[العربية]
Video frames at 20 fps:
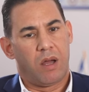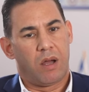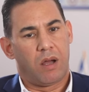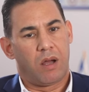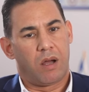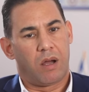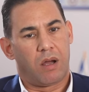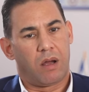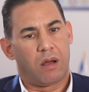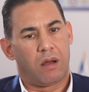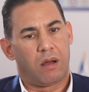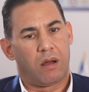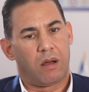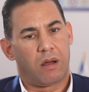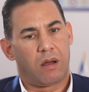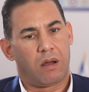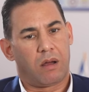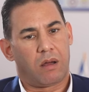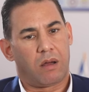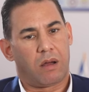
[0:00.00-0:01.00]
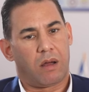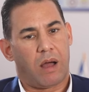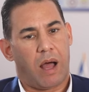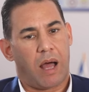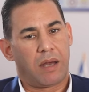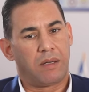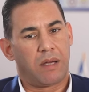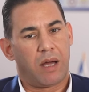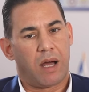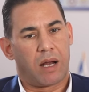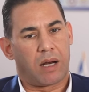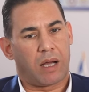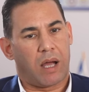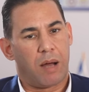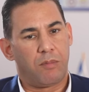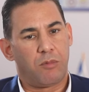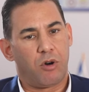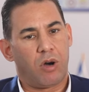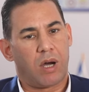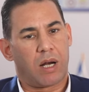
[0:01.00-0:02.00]
آه، عندنا
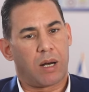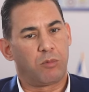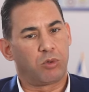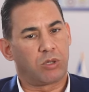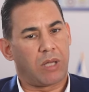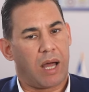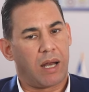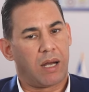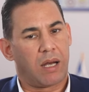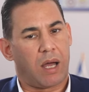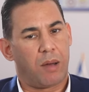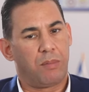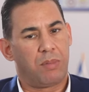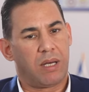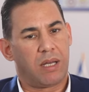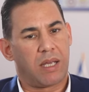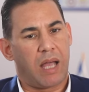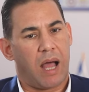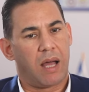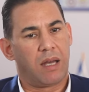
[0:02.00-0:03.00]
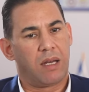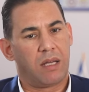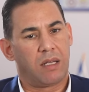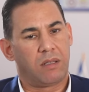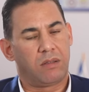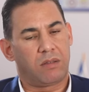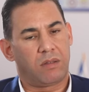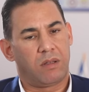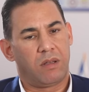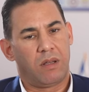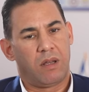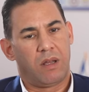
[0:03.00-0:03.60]
ارقام اخرى متعلقه بالاحالات